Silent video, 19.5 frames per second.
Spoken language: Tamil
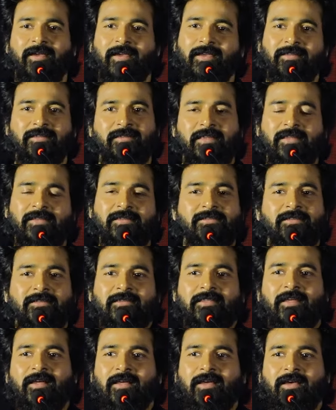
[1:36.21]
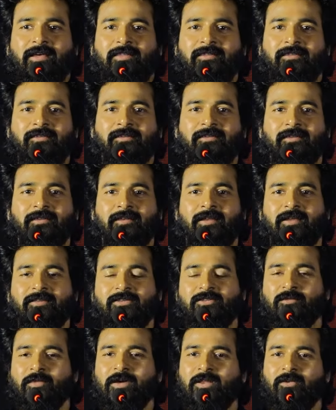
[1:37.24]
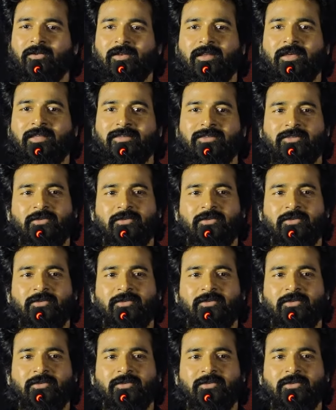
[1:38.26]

இது தெரிஞ்சது தான் அது ராஜ்குமார் அவர்கள் கதை